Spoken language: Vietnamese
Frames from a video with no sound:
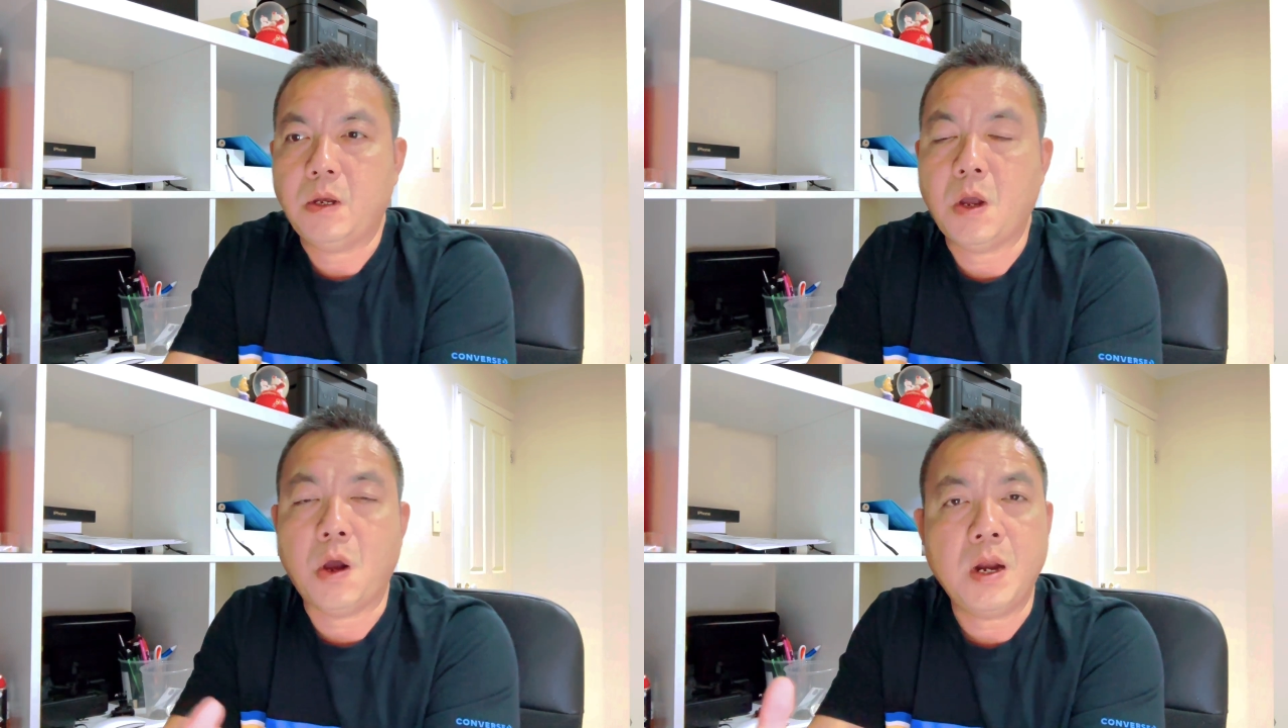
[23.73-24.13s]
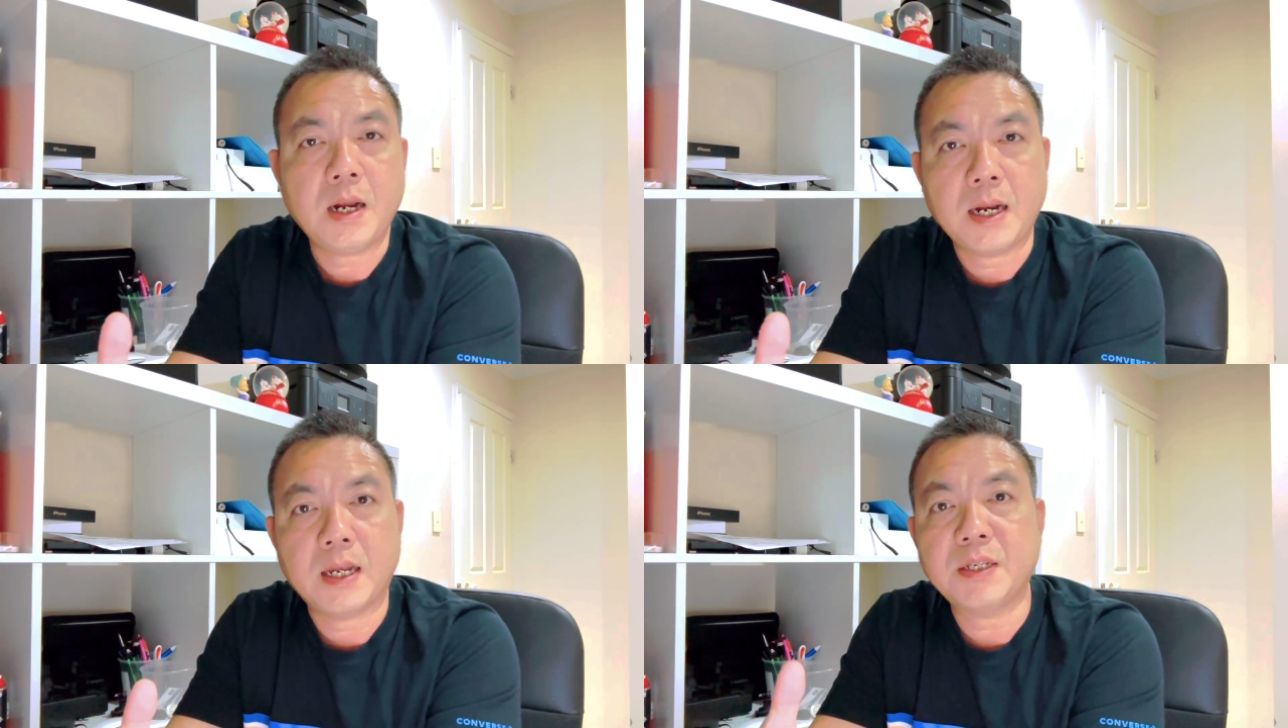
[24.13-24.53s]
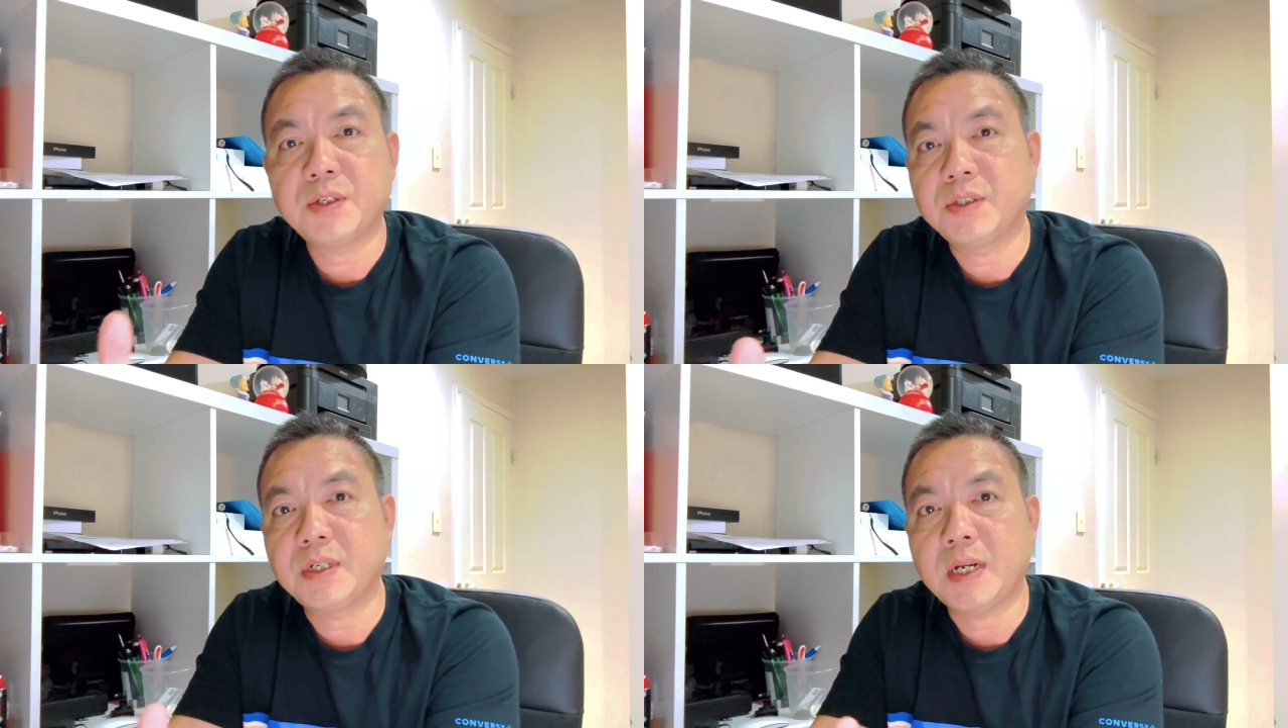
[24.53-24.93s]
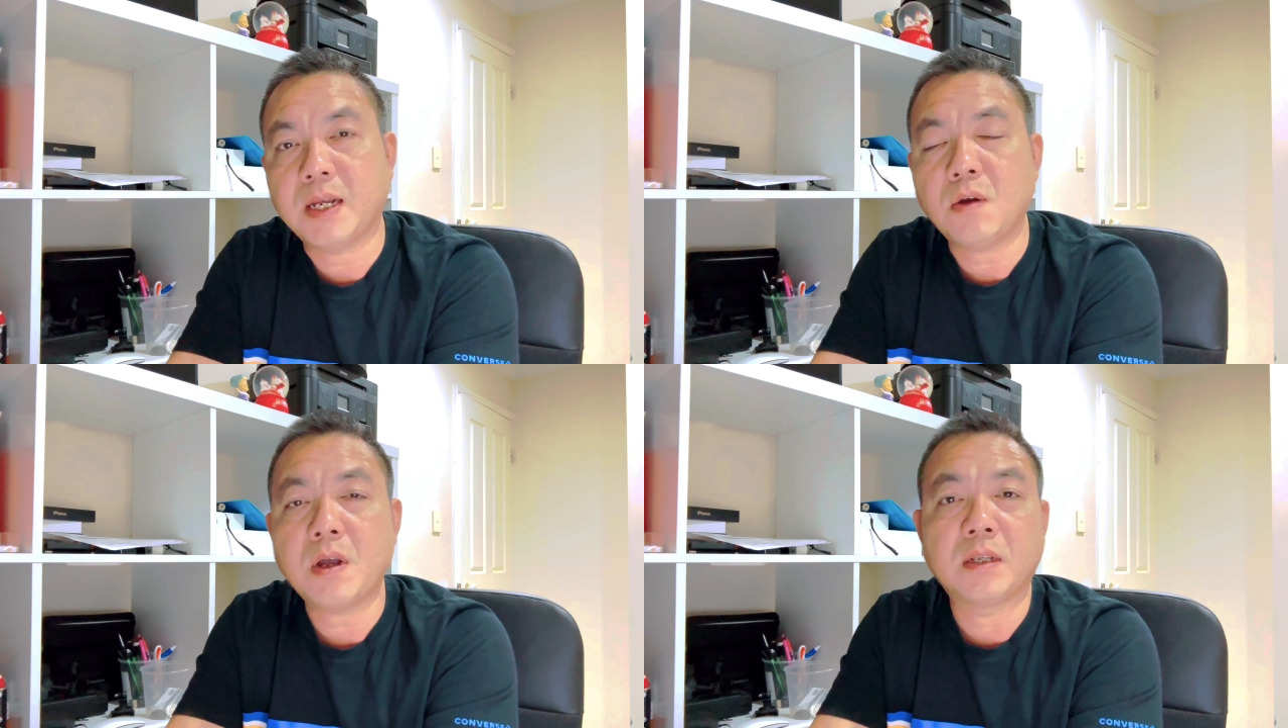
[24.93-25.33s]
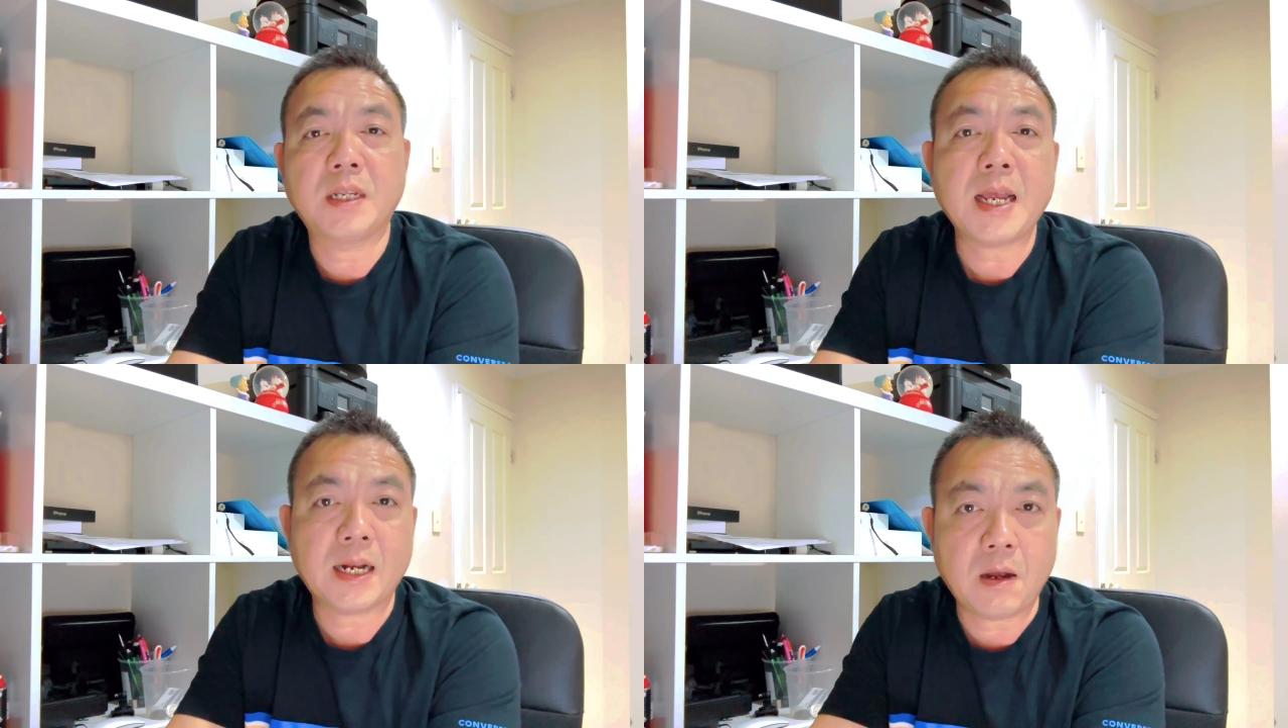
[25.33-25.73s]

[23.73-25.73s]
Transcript: hỏi rằng là cái chương trình này có cần tiếng Anh